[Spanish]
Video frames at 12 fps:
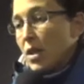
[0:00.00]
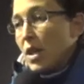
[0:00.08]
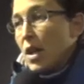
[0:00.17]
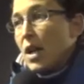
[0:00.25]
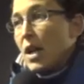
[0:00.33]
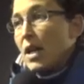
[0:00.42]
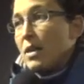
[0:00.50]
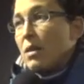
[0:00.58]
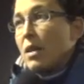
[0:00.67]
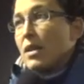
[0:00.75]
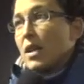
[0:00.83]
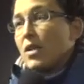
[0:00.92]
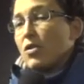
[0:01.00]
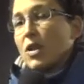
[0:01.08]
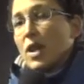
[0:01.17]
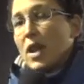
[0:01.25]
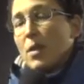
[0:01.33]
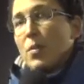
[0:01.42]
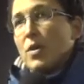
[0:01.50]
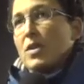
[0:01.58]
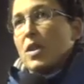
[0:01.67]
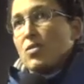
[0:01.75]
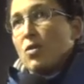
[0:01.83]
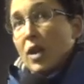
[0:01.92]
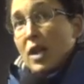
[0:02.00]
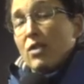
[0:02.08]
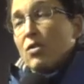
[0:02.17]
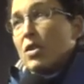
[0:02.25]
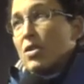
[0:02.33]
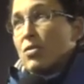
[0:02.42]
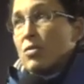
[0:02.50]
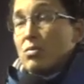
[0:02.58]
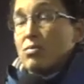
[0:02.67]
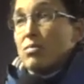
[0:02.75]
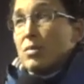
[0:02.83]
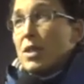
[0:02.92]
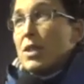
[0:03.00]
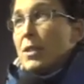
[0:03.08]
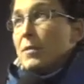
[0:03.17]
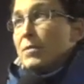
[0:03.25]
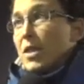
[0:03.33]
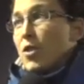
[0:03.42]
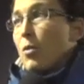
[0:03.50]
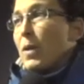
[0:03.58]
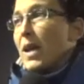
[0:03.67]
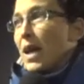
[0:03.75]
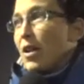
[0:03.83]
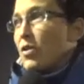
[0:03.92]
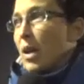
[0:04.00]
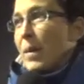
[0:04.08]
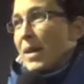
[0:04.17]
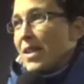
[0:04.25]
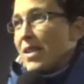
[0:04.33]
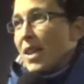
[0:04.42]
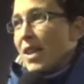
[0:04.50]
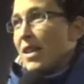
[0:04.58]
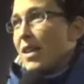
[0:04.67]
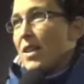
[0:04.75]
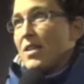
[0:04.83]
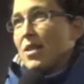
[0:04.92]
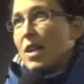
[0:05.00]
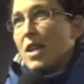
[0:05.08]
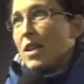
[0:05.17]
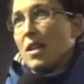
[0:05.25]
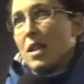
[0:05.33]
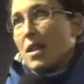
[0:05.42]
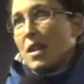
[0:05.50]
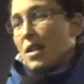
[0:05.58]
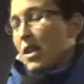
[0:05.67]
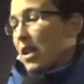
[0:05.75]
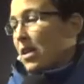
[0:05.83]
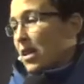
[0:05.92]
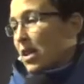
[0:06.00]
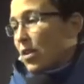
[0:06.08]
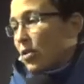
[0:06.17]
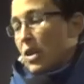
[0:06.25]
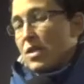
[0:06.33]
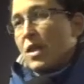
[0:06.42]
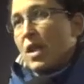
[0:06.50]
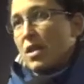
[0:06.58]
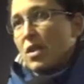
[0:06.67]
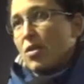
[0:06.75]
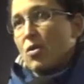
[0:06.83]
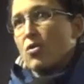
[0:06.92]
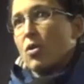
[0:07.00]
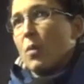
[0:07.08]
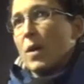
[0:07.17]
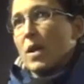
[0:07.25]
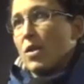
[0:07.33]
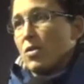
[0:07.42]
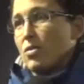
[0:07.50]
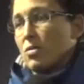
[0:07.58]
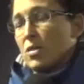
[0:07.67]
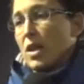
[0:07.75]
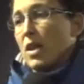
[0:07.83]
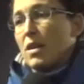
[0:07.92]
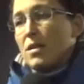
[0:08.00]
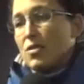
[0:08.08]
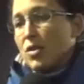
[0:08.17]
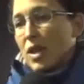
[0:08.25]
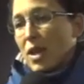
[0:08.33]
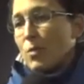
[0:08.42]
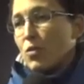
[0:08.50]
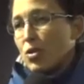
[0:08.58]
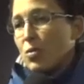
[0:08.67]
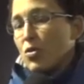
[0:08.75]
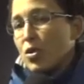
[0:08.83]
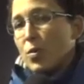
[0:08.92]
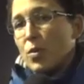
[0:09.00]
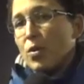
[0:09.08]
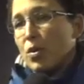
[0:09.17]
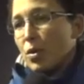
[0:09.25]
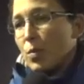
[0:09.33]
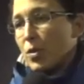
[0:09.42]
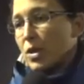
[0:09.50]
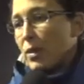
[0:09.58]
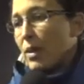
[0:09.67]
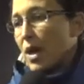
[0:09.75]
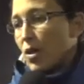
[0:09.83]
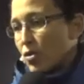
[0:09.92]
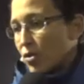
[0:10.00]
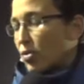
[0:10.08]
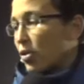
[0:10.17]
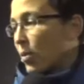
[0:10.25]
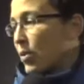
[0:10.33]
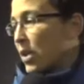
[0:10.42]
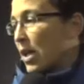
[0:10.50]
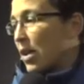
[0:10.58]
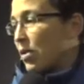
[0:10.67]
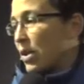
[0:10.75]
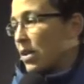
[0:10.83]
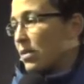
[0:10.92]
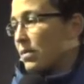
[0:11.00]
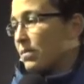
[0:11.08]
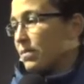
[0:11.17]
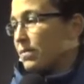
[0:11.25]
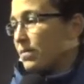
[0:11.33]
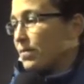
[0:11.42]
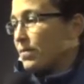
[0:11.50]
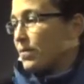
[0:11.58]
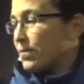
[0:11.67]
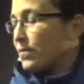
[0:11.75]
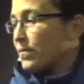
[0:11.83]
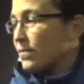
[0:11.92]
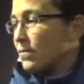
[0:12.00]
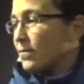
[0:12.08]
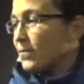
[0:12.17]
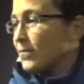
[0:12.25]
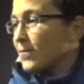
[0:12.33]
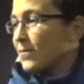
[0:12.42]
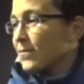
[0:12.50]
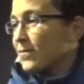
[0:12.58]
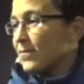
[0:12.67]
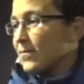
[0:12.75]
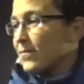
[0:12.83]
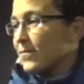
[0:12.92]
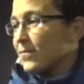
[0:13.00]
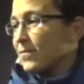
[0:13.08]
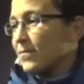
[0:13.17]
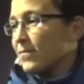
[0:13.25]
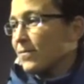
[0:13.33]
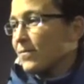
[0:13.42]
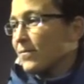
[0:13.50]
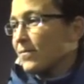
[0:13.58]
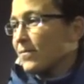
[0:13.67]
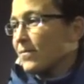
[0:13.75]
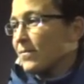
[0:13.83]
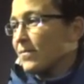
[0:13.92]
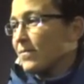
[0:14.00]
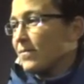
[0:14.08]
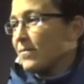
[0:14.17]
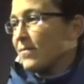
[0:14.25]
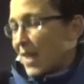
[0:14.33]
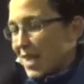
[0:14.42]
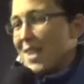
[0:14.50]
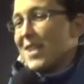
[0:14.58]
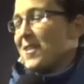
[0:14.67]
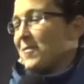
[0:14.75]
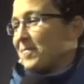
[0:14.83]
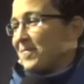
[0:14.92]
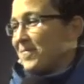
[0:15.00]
y ahora a nivel territorial pues es un reto, es, es complicado, el aprendizaje está ahí de día a día con las chicas y con los compañeros. O sea, nos queda mucho, mucho por, por trabajar nosotros como entrenadores. Pues muchas gracias Ana Mari y suerte el fin de semana que viene. Gracias.